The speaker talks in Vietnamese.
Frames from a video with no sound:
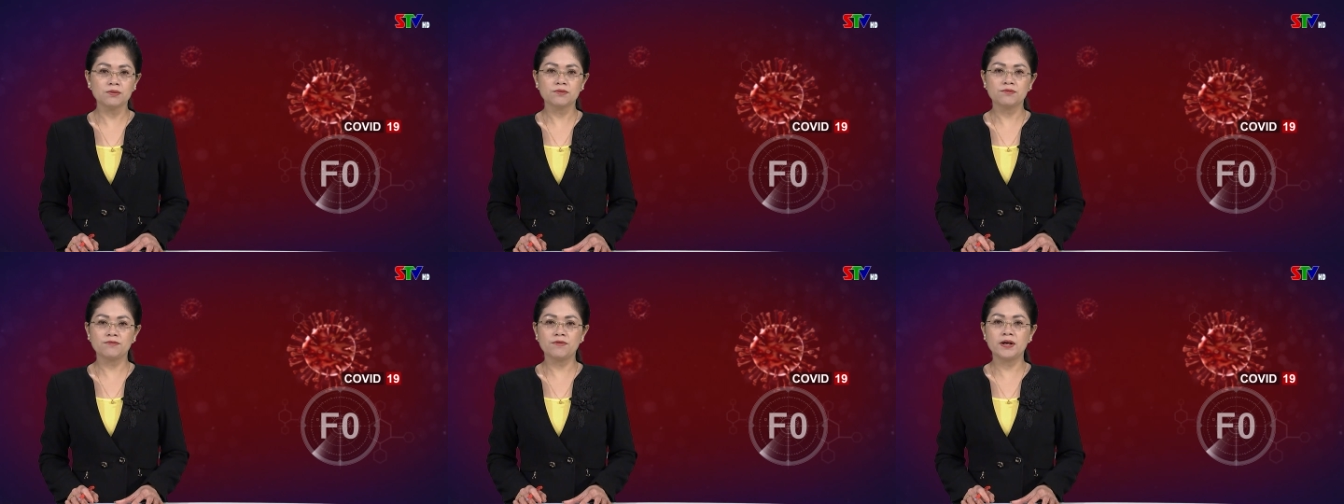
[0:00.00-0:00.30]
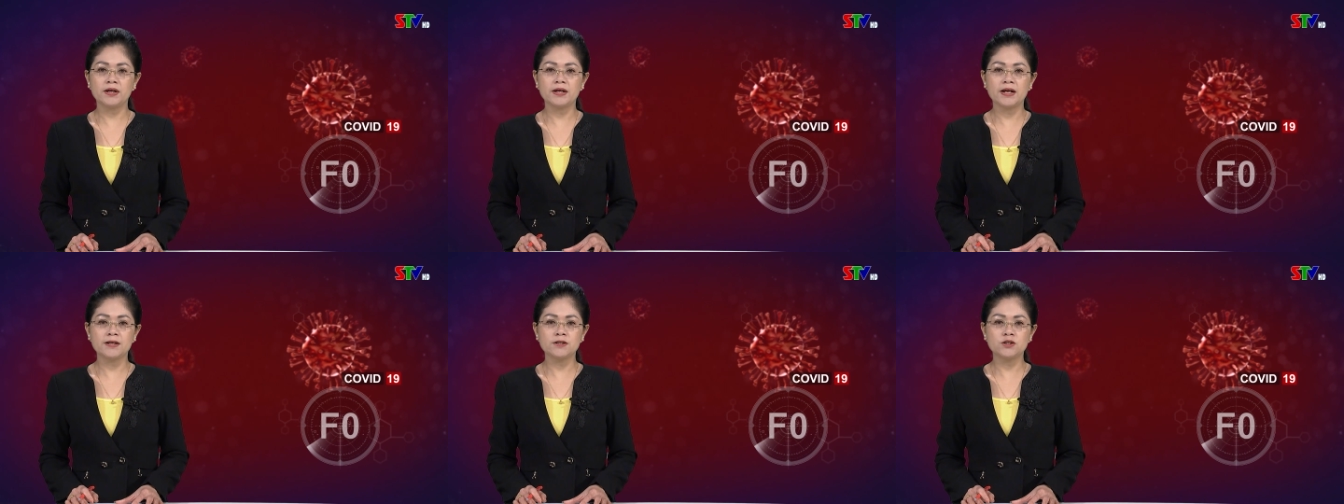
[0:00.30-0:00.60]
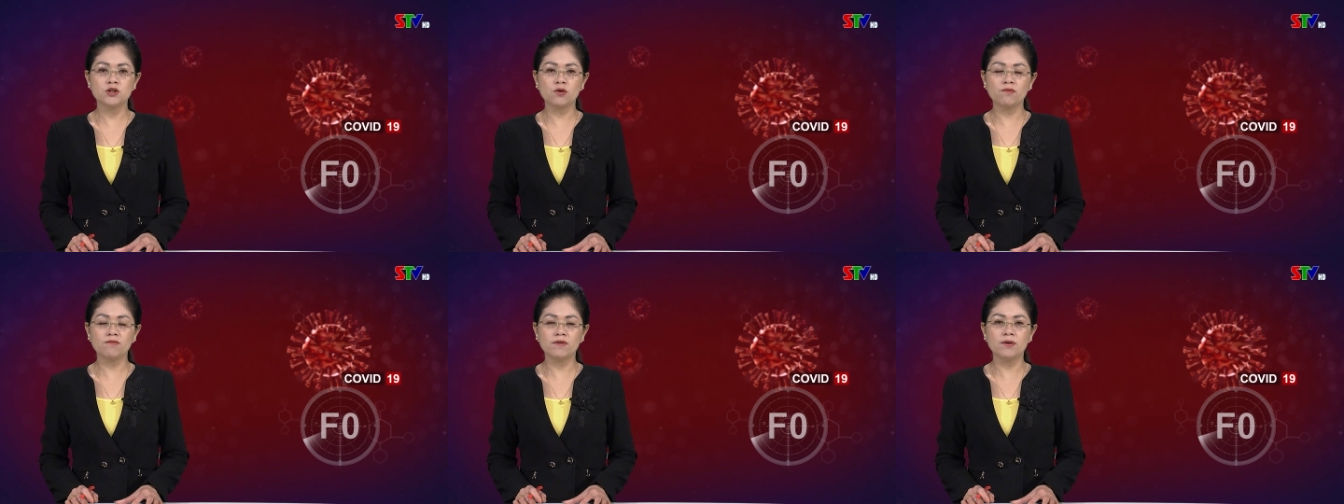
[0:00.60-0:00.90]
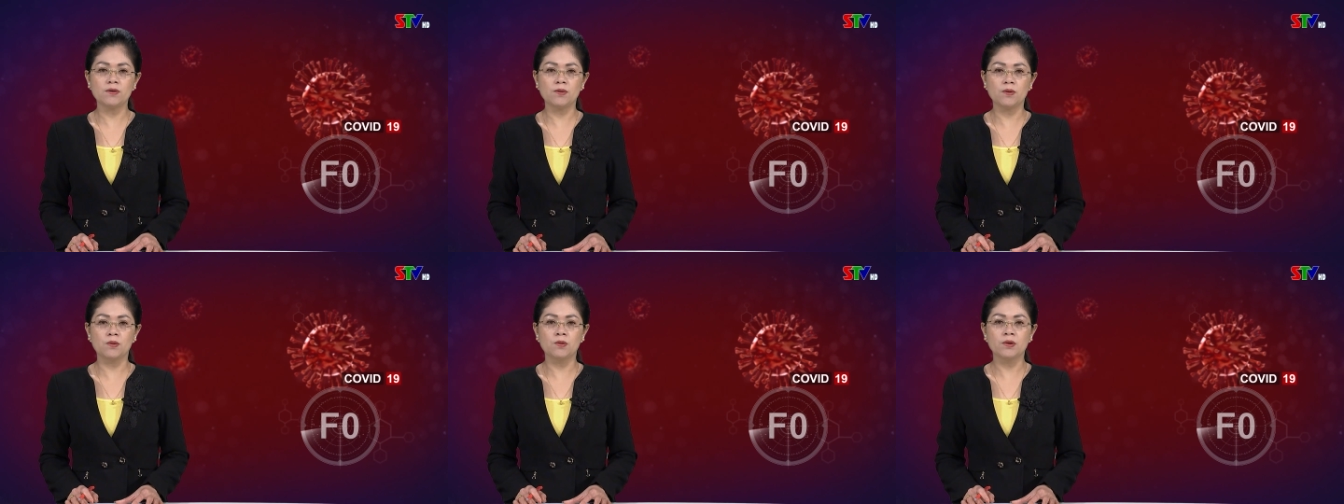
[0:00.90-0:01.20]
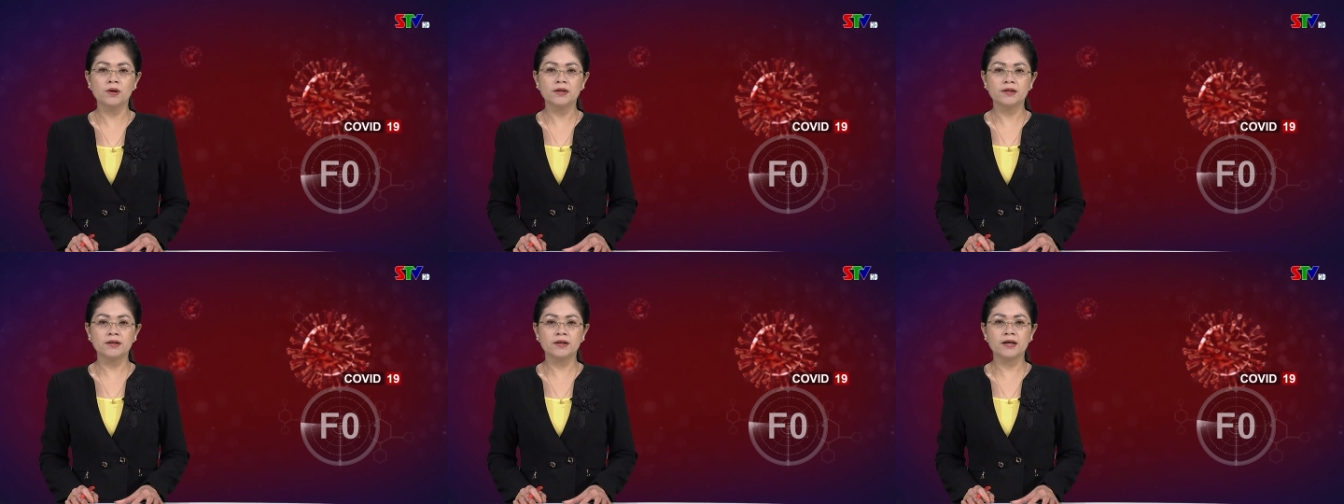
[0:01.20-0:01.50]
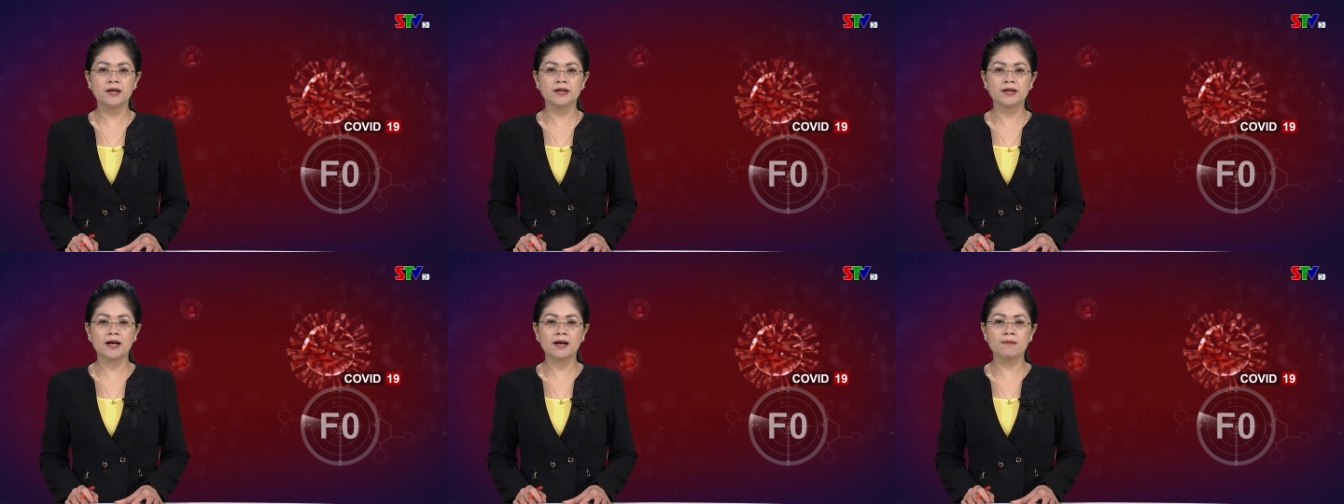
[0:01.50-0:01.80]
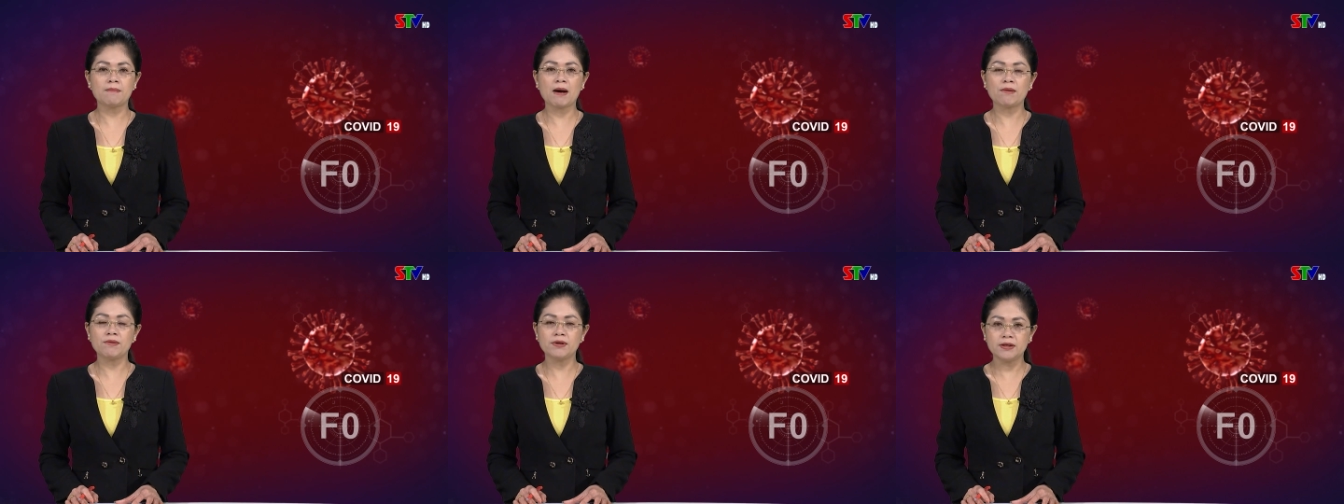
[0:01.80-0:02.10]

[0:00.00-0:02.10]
về đến chốt Vân Hồ thực hiện khai báo